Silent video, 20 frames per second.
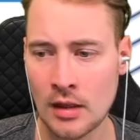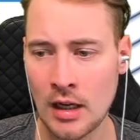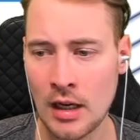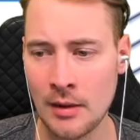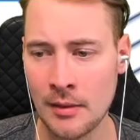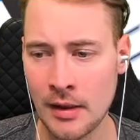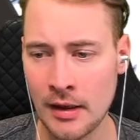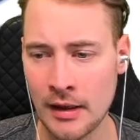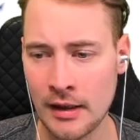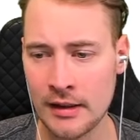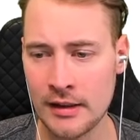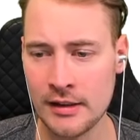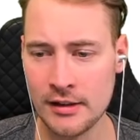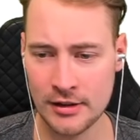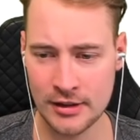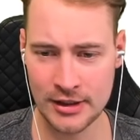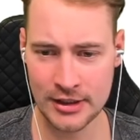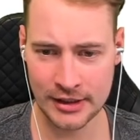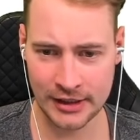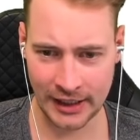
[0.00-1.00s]
Aber
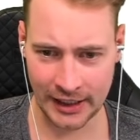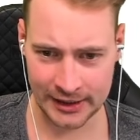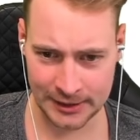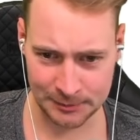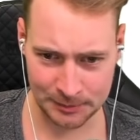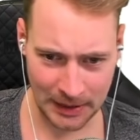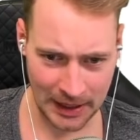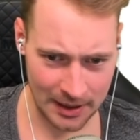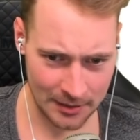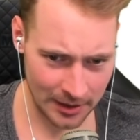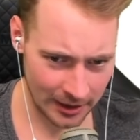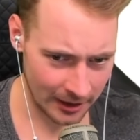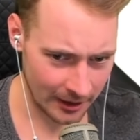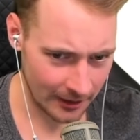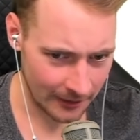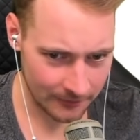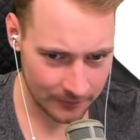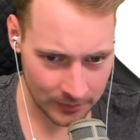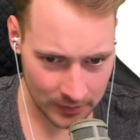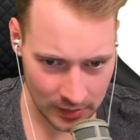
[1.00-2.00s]
jetzt,
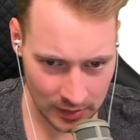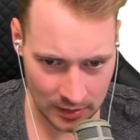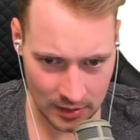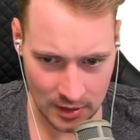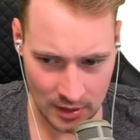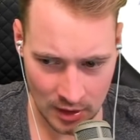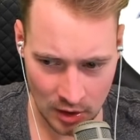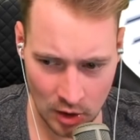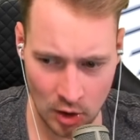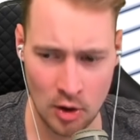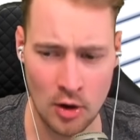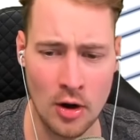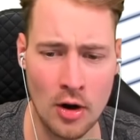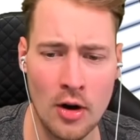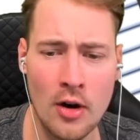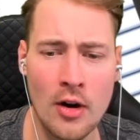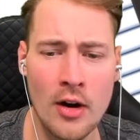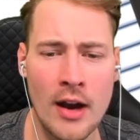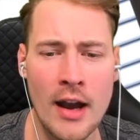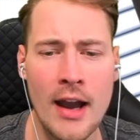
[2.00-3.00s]
Baby.
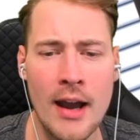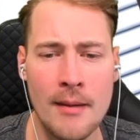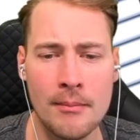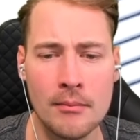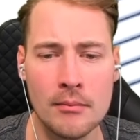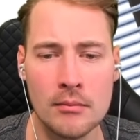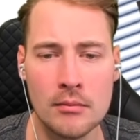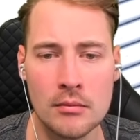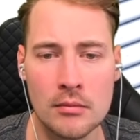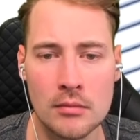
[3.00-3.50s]
Oh, hep.